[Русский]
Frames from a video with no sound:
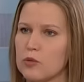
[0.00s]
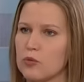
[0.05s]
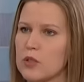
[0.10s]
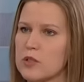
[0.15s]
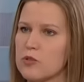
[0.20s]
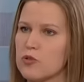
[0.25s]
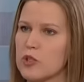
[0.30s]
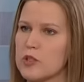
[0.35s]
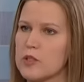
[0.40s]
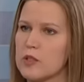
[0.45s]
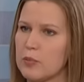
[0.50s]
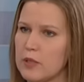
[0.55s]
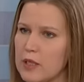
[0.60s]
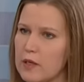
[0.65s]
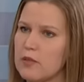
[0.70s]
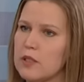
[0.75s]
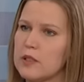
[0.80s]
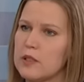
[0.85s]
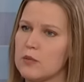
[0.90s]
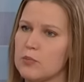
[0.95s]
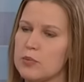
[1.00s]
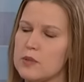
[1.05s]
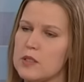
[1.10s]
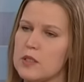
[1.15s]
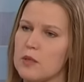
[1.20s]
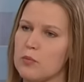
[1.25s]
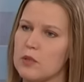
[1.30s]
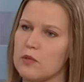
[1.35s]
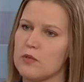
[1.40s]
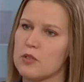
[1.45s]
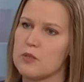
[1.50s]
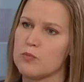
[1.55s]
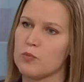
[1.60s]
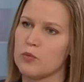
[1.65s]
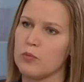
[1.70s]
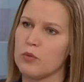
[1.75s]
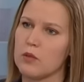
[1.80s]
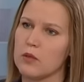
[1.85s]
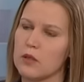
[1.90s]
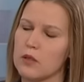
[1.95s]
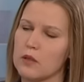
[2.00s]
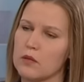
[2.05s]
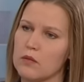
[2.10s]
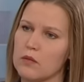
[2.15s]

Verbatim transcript: у нас сейчас объявлена эпидемия в республике?